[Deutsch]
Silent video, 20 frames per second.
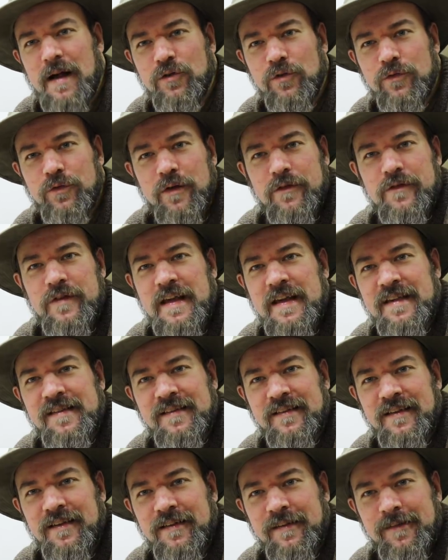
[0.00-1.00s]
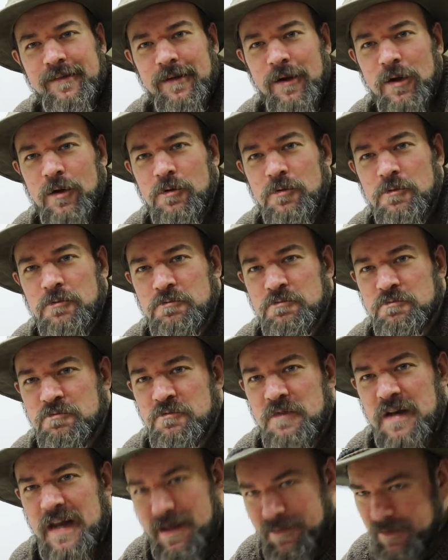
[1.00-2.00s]
also verwestes
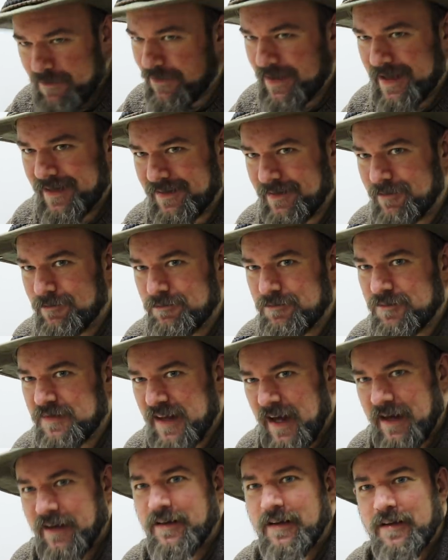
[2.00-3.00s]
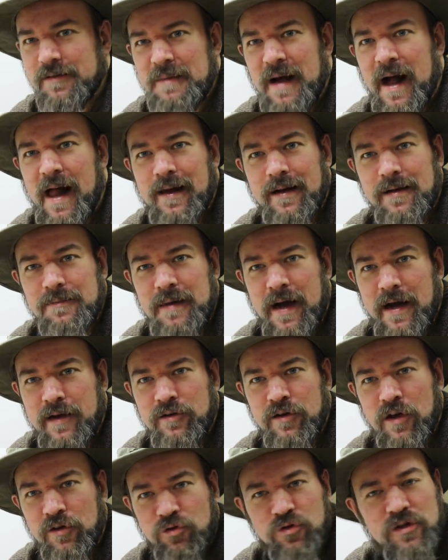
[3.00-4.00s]
Lebewesen sage ich jetzt mal
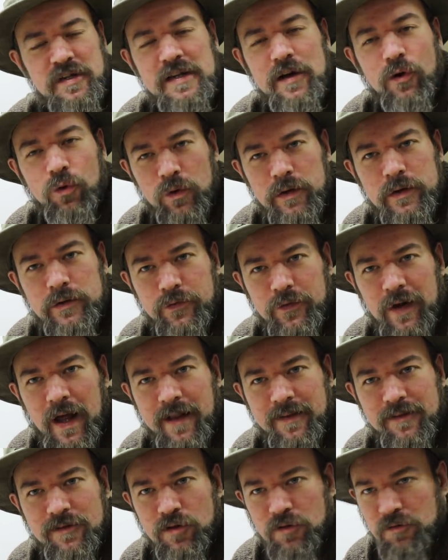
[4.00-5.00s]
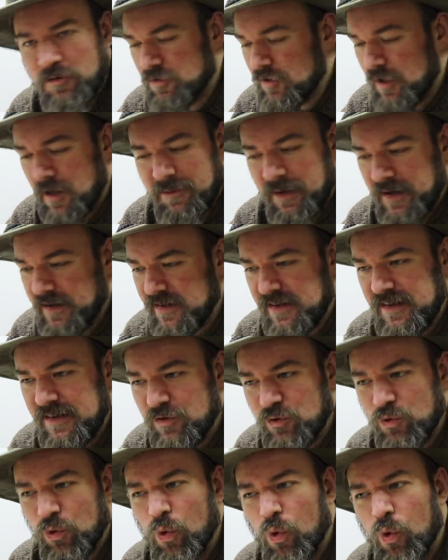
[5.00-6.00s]
allgemein. Also Tier und Pflanze. Also das kann man nie
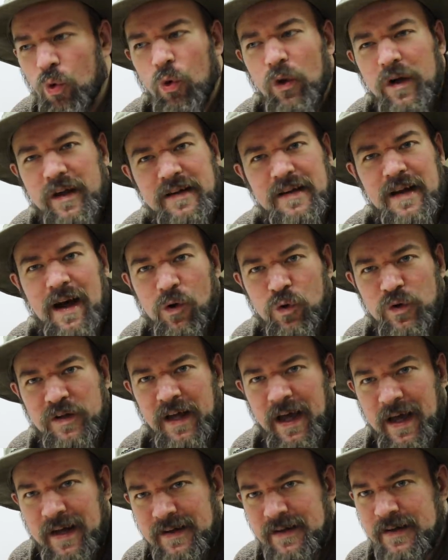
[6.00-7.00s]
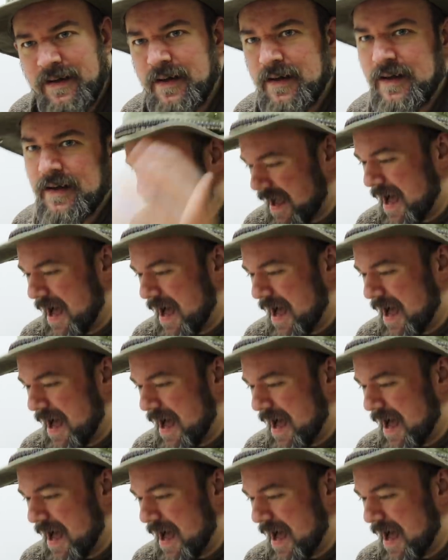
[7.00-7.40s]
so genau trennen.